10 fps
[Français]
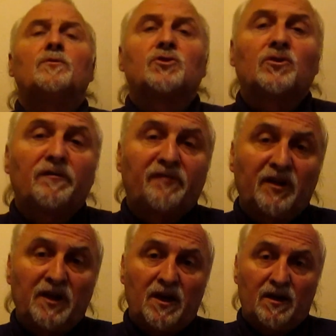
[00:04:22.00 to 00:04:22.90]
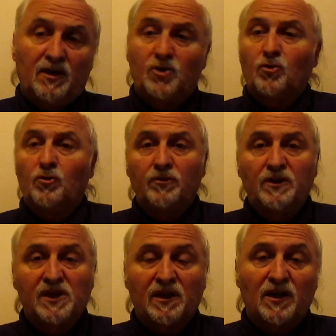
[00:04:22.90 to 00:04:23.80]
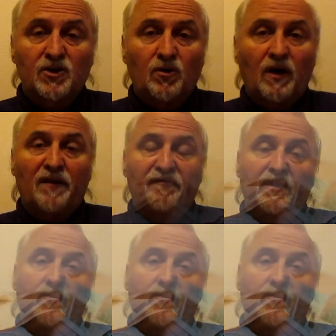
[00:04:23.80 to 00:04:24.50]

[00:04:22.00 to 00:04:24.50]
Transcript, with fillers: je n'en fis rien et je rendis cet argent à la fin de